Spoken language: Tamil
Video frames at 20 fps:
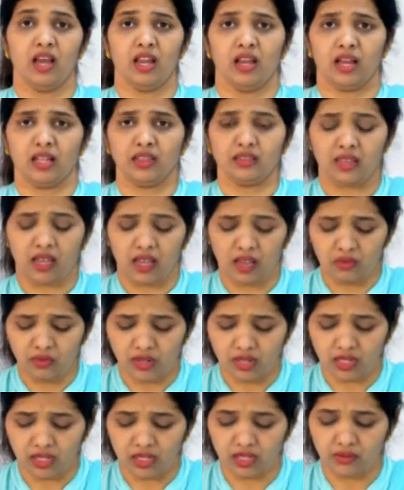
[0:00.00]
நான்
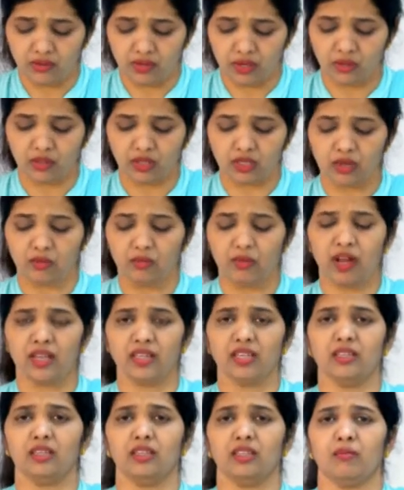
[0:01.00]
தேவனுக்கு
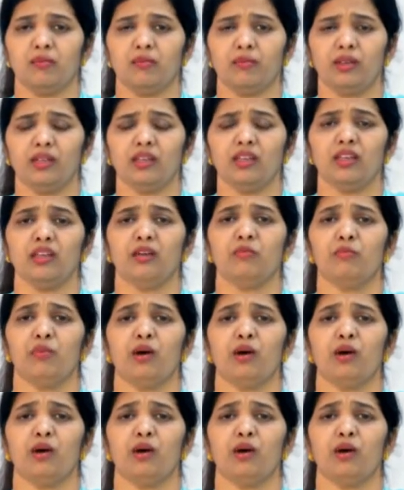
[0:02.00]
விரோதமாய் இந்த பெரிய